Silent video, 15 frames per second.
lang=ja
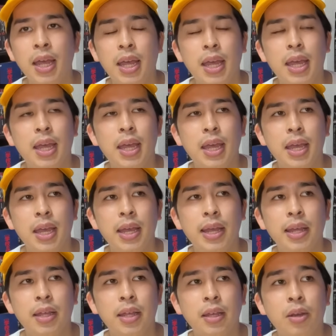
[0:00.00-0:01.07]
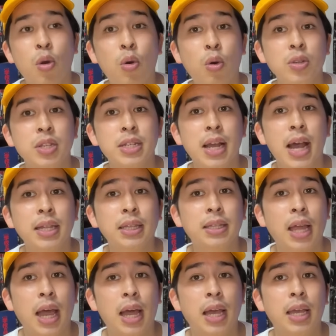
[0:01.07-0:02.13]
えー、志があっ
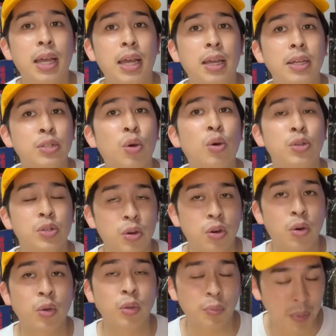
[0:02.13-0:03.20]
た、えー、少女、